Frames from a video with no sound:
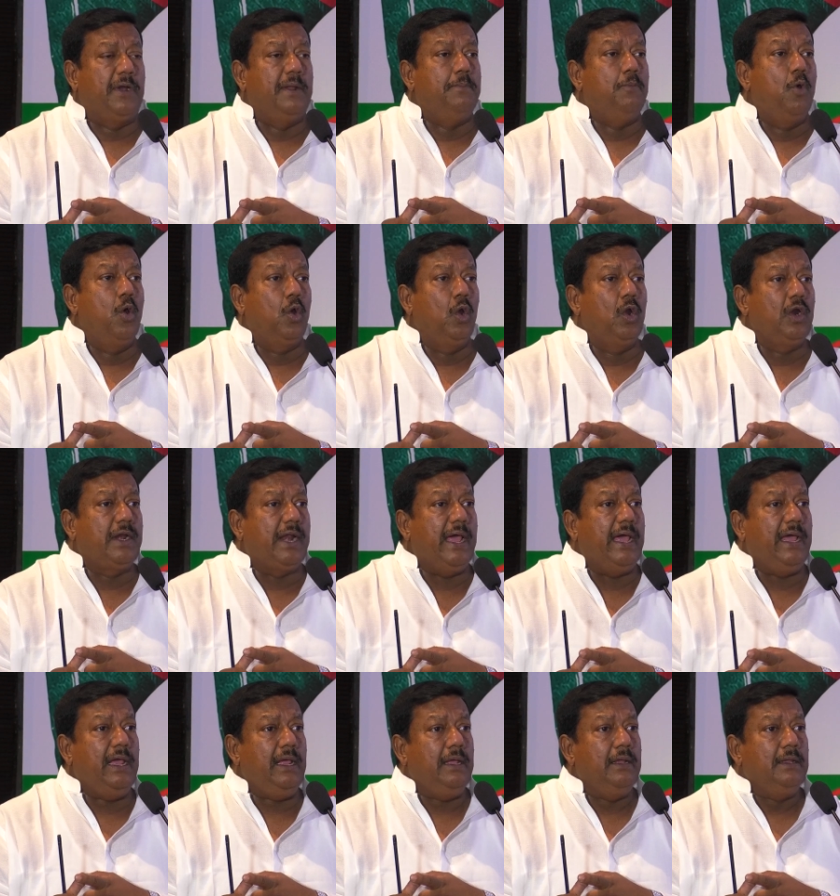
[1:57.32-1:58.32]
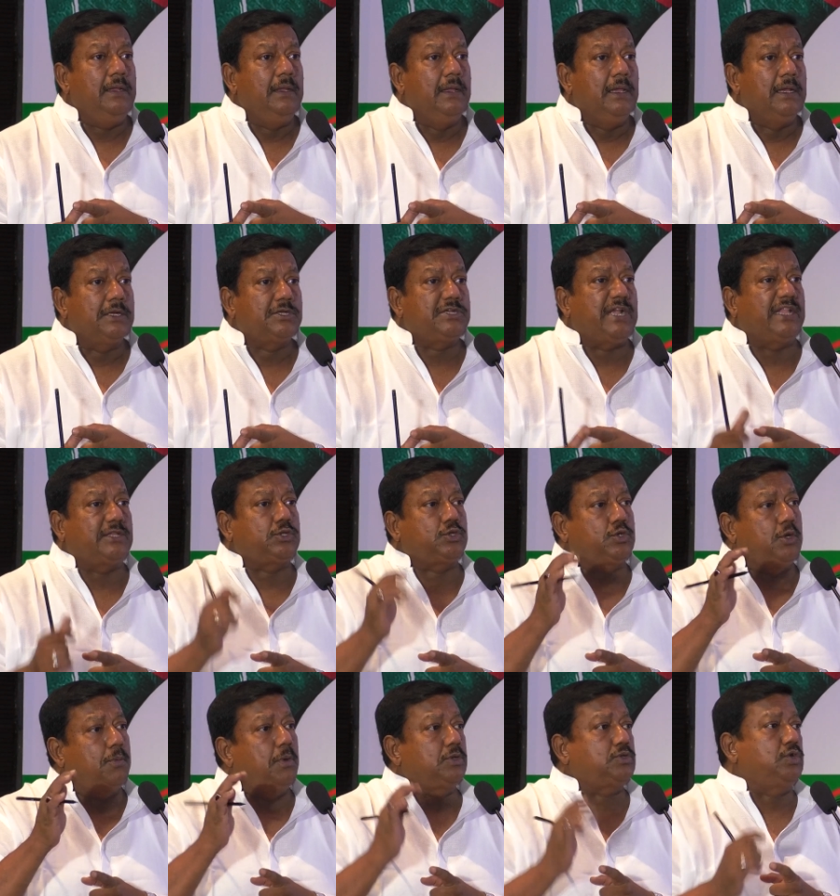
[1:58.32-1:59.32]
অতিথি কবির বিন আনোয়ার
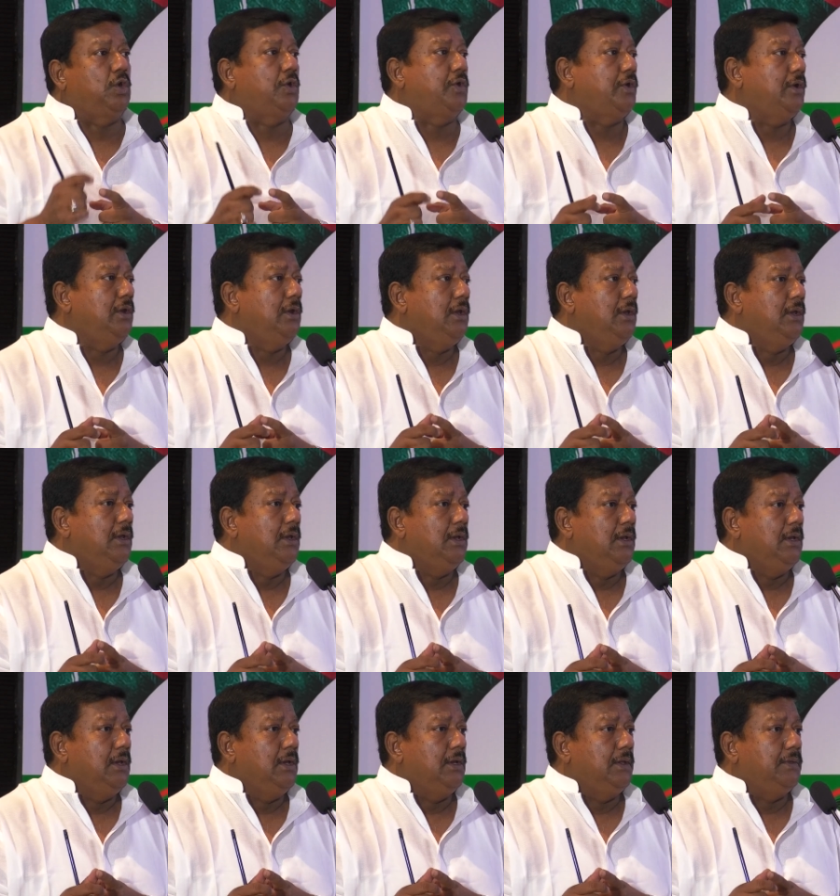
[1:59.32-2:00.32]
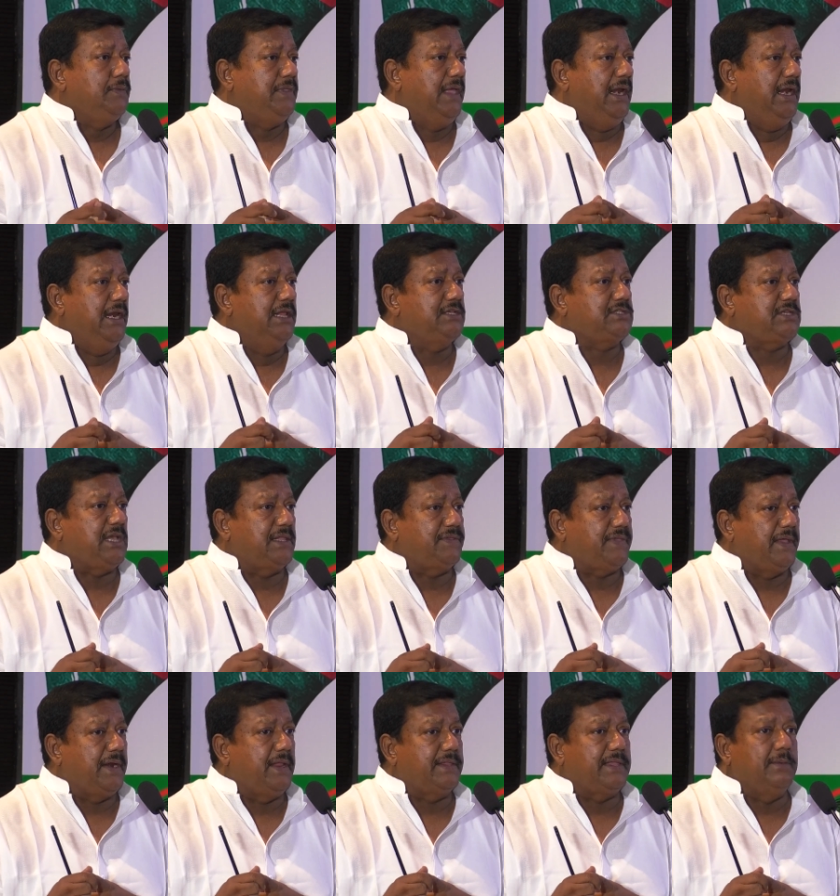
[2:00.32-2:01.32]
এদিন শোনালেন শিক্ষার্থীদের
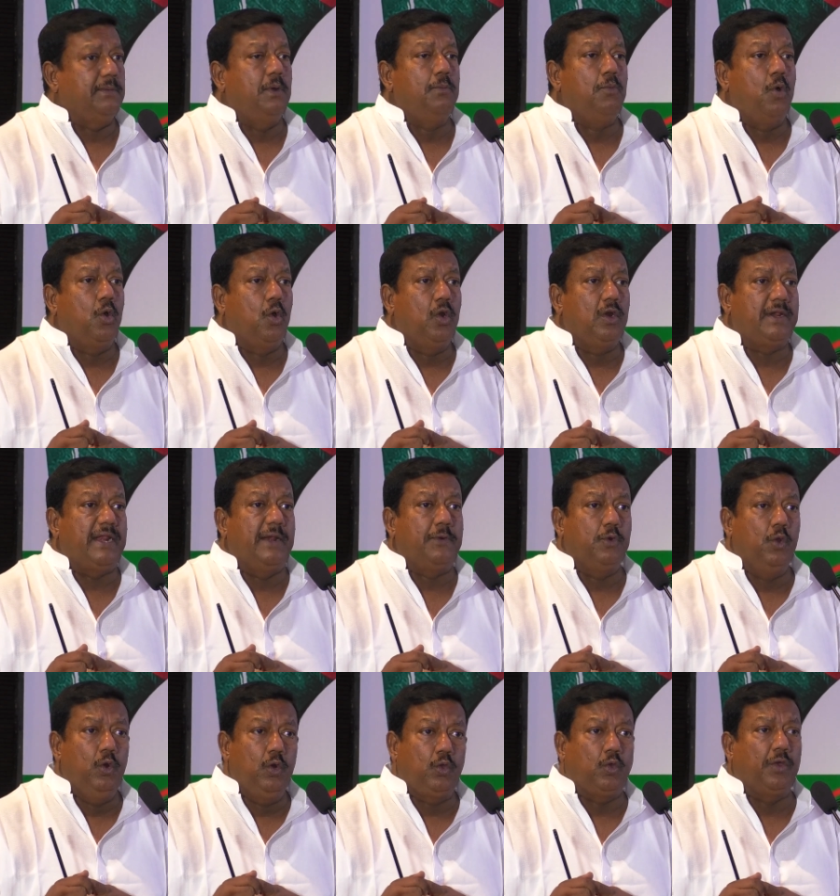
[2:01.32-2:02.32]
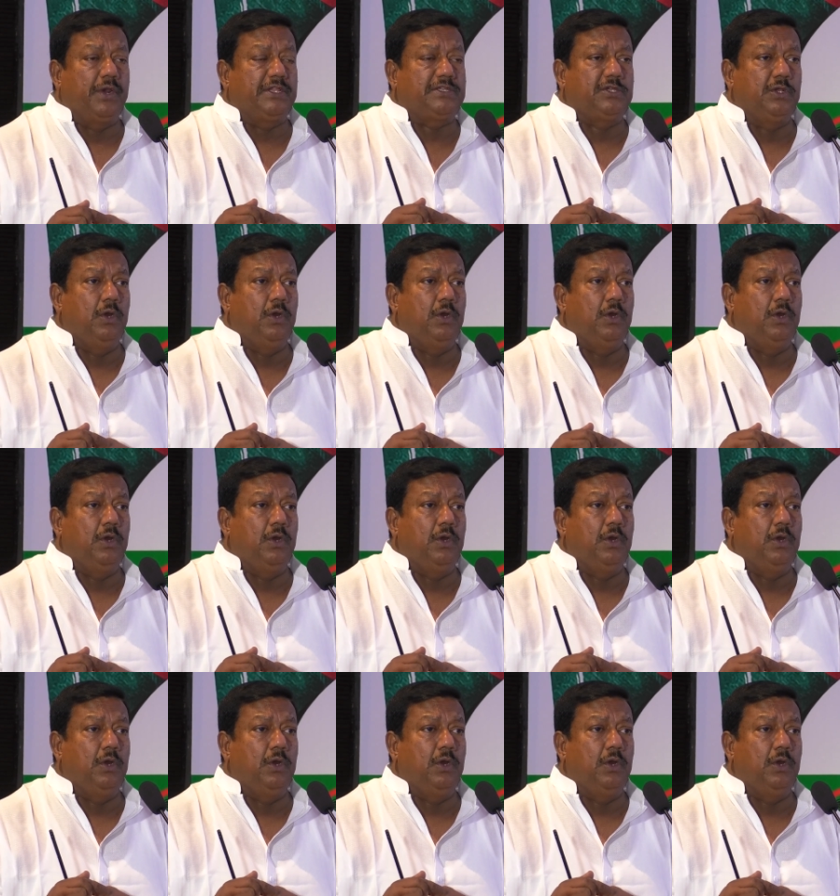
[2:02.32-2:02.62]
নানান উপদেশমূলক কথা